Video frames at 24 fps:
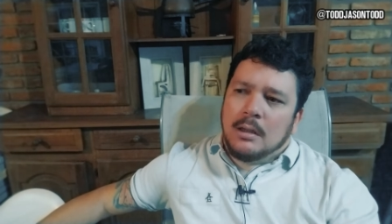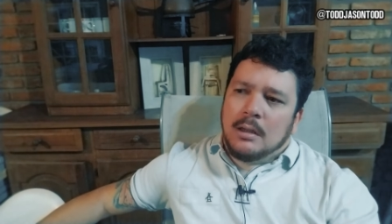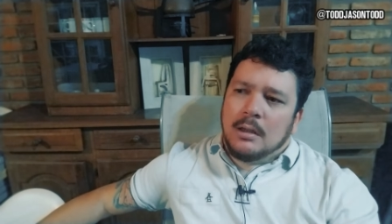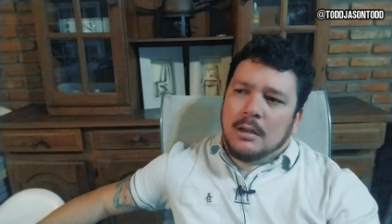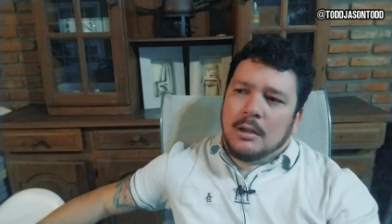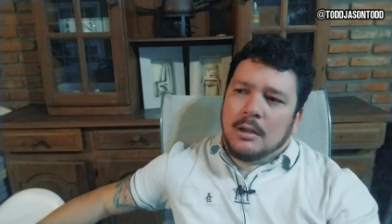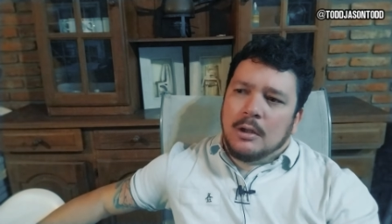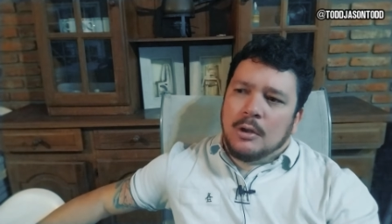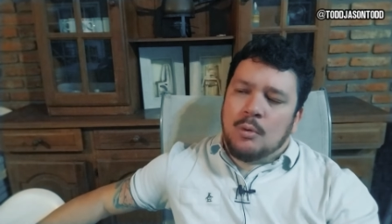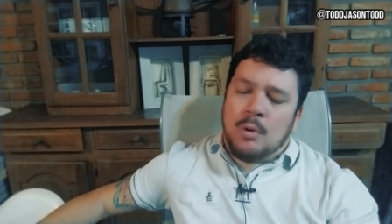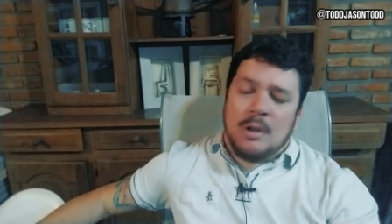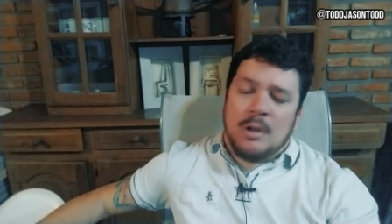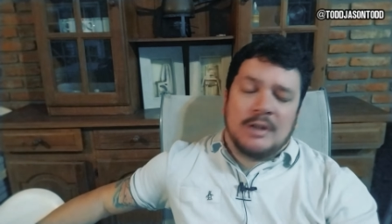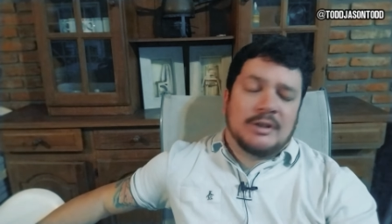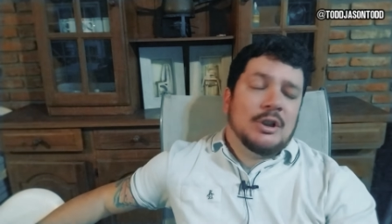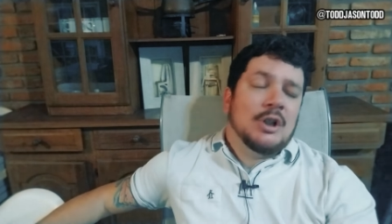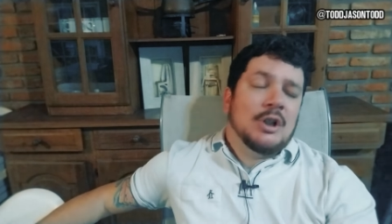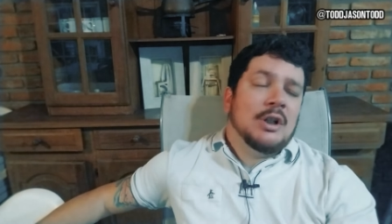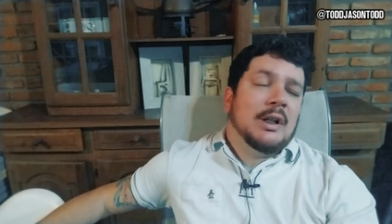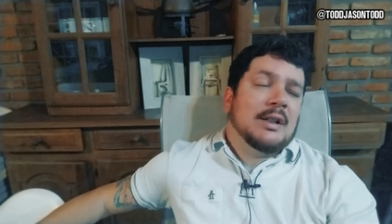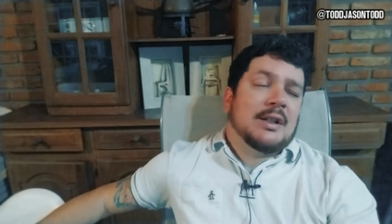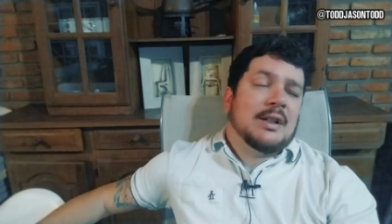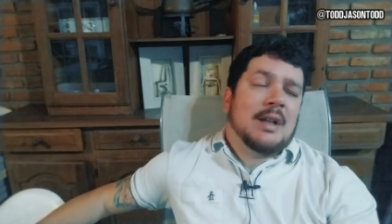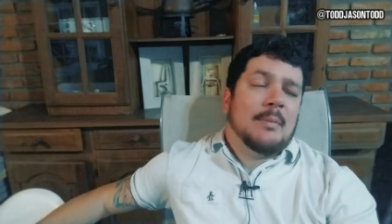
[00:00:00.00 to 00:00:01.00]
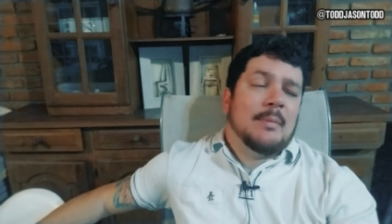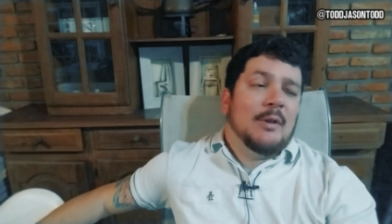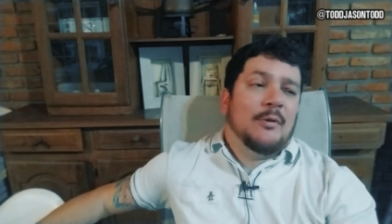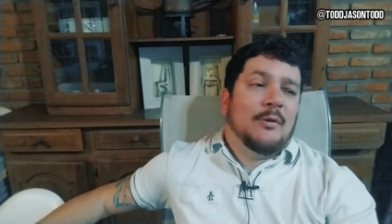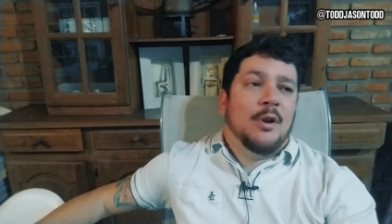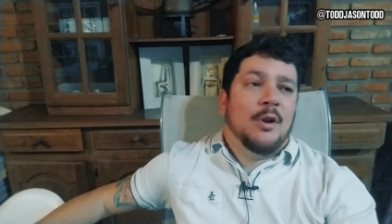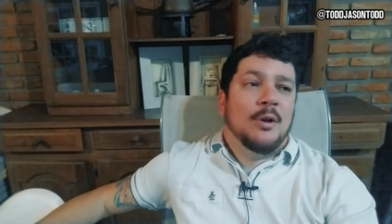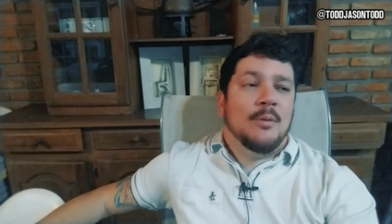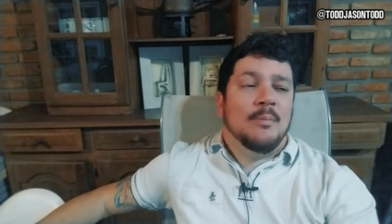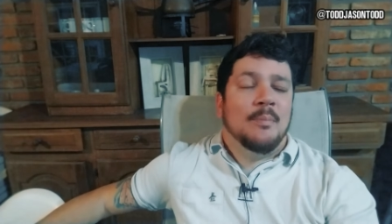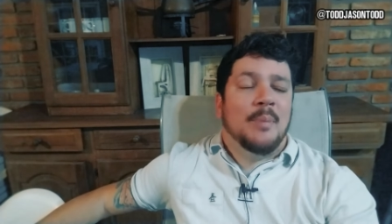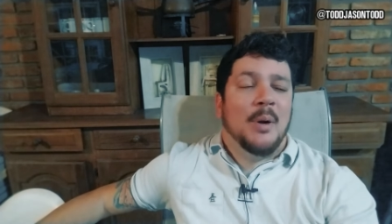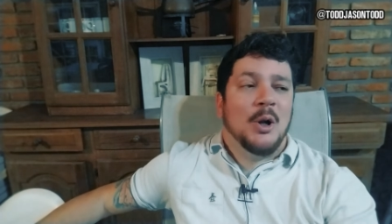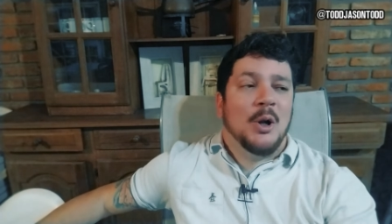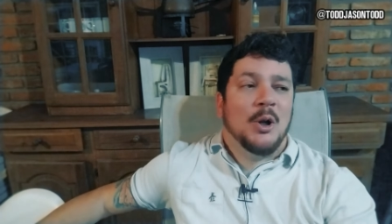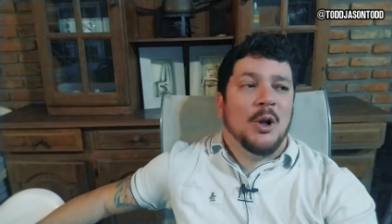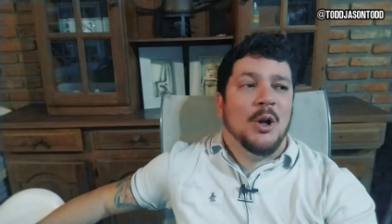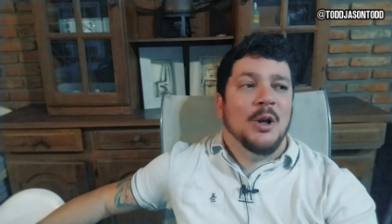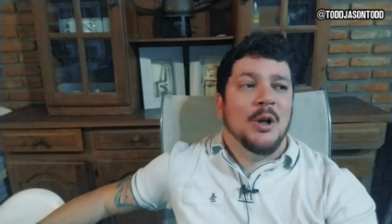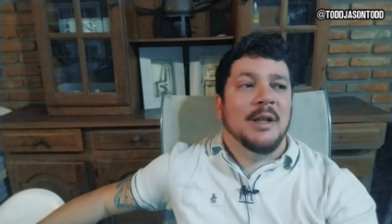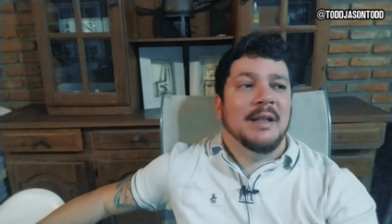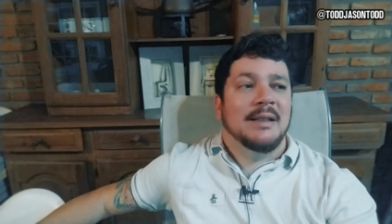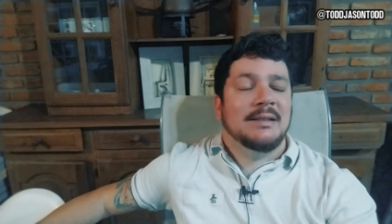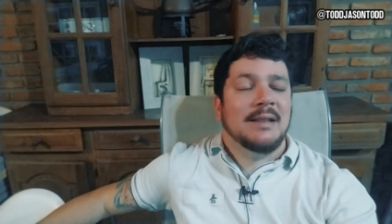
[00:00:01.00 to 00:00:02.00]
Cuestión que ya me fue un poco
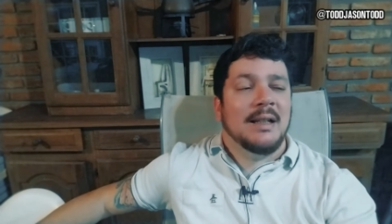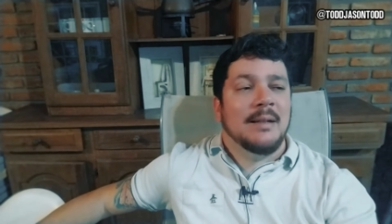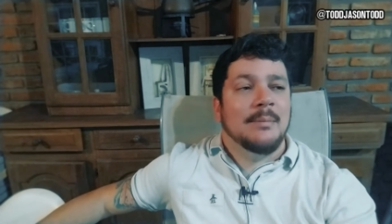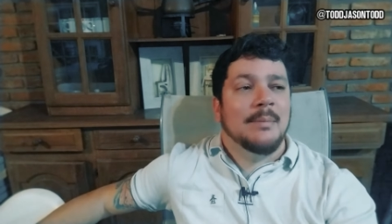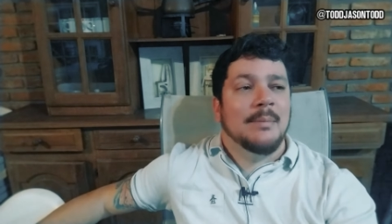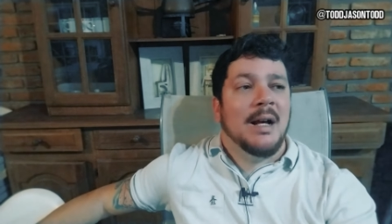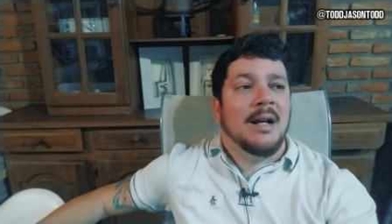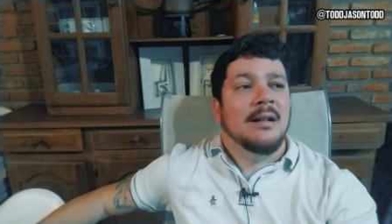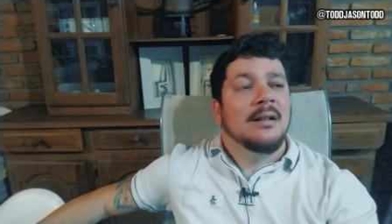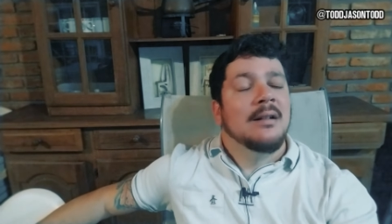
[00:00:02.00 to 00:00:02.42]
de tema.